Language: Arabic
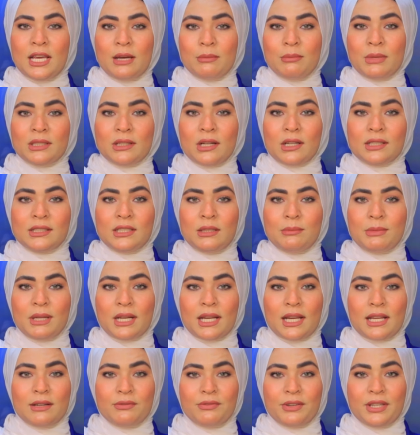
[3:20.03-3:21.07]
بتقديم
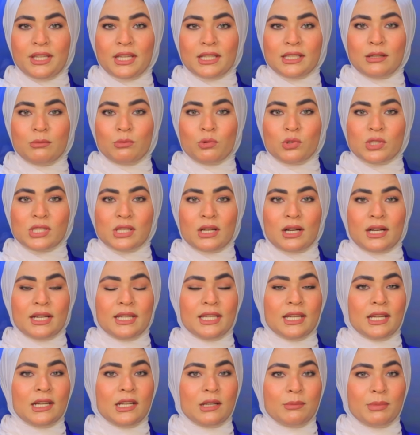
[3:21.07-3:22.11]
الخلفية
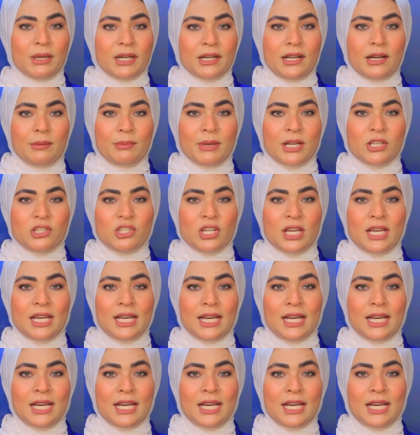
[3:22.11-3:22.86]
الموسيقية للبرنامج